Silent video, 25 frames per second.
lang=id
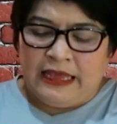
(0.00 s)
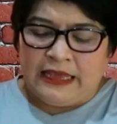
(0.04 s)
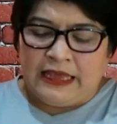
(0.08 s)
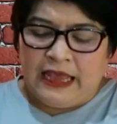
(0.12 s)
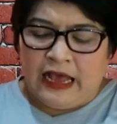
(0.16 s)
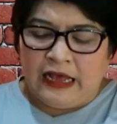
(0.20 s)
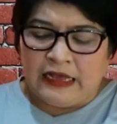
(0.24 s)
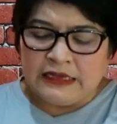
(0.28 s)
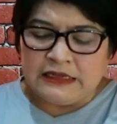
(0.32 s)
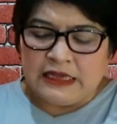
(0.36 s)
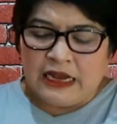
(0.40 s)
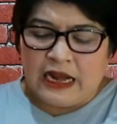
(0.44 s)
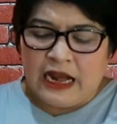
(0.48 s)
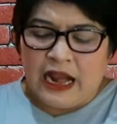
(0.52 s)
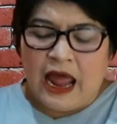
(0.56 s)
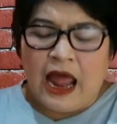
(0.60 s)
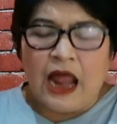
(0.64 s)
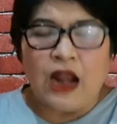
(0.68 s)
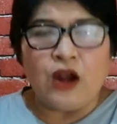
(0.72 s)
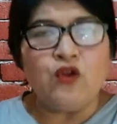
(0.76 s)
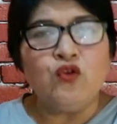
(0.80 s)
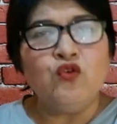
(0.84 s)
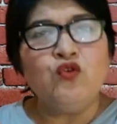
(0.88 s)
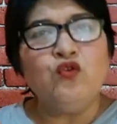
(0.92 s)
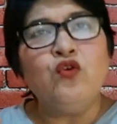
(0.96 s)
yang
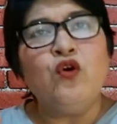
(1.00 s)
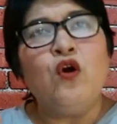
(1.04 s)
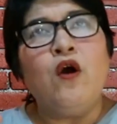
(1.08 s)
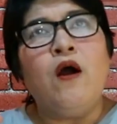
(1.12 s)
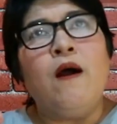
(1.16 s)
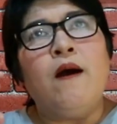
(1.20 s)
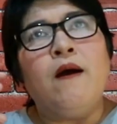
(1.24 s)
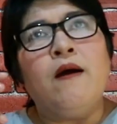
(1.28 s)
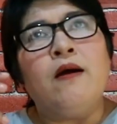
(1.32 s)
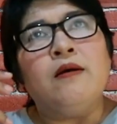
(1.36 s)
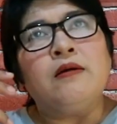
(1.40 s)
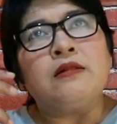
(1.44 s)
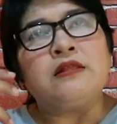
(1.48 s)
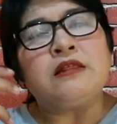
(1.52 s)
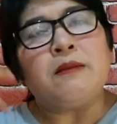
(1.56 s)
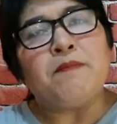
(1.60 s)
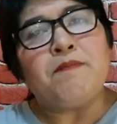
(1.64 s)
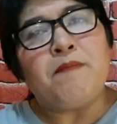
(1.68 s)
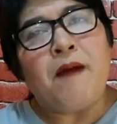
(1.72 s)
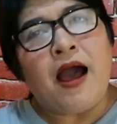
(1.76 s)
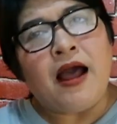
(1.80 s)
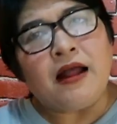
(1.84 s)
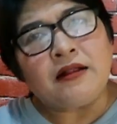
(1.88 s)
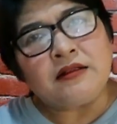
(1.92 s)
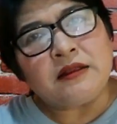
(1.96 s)
selalu
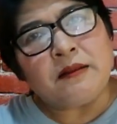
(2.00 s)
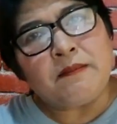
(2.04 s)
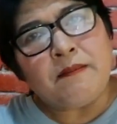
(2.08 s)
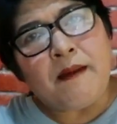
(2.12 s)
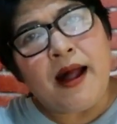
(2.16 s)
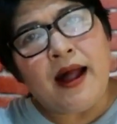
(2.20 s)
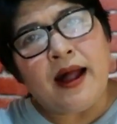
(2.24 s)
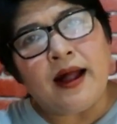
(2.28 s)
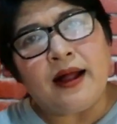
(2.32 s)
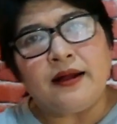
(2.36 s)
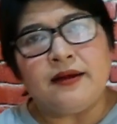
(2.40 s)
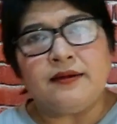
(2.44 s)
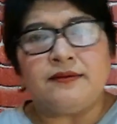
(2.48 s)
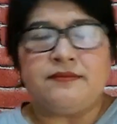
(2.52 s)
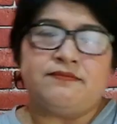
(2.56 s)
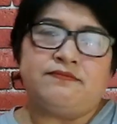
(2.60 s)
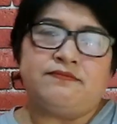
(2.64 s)
tebak-tebak,